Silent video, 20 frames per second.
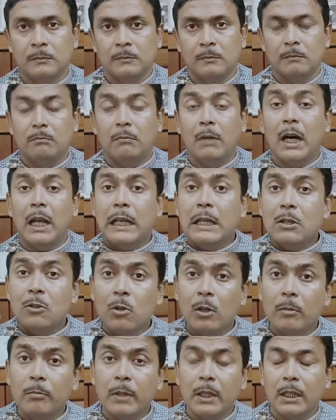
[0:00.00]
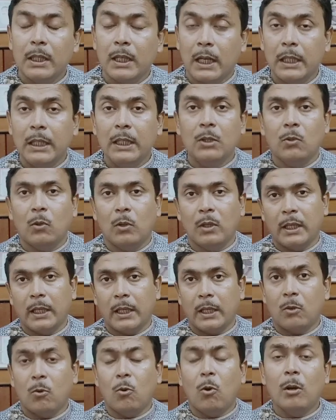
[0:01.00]
মান সম্মান হানি করে দেয়
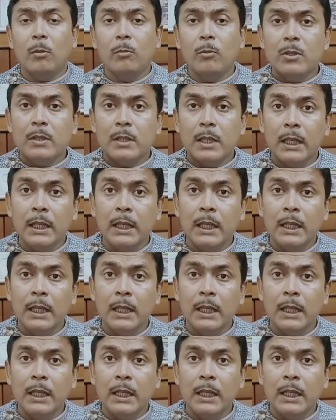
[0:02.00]
কর্মস্থানে